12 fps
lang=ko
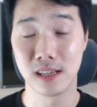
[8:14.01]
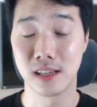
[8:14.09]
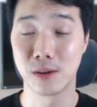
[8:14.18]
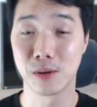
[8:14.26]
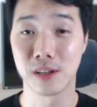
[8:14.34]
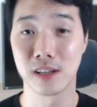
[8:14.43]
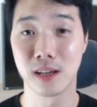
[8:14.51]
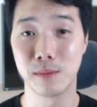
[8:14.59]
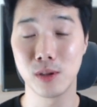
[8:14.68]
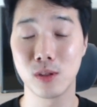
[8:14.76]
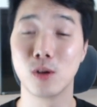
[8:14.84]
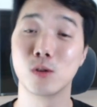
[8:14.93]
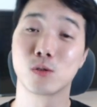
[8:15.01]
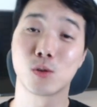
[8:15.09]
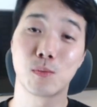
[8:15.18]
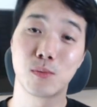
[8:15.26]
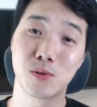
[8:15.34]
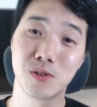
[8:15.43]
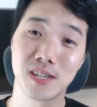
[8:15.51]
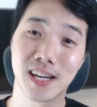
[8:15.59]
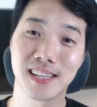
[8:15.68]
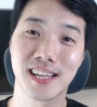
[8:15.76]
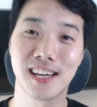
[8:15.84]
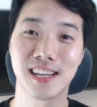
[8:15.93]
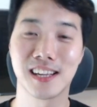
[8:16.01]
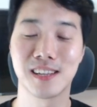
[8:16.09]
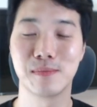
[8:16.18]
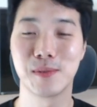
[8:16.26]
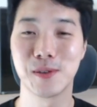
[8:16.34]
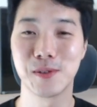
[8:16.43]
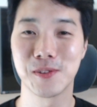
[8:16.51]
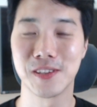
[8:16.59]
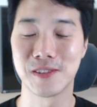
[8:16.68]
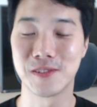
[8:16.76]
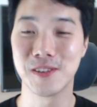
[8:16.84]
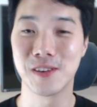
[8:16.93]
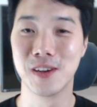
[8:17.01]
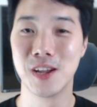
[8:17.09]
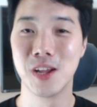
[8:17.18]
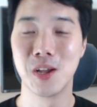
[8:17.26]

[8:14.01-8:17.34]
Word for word: 이렇게 얘기하면 소풍을 가다 라는 표현도 있고요.